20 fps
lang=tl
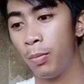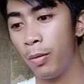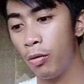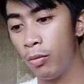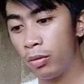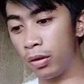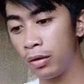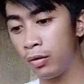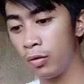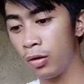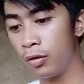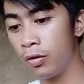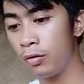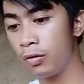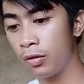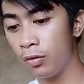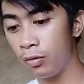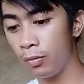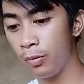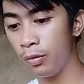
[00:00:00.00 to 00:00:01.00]
focus yung ano,
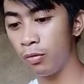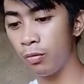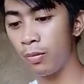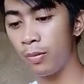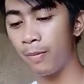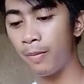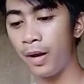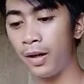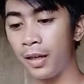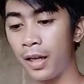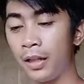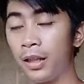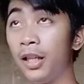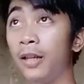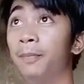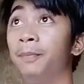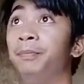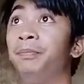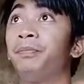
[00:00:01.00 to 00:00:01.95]
yung, yung upang natin.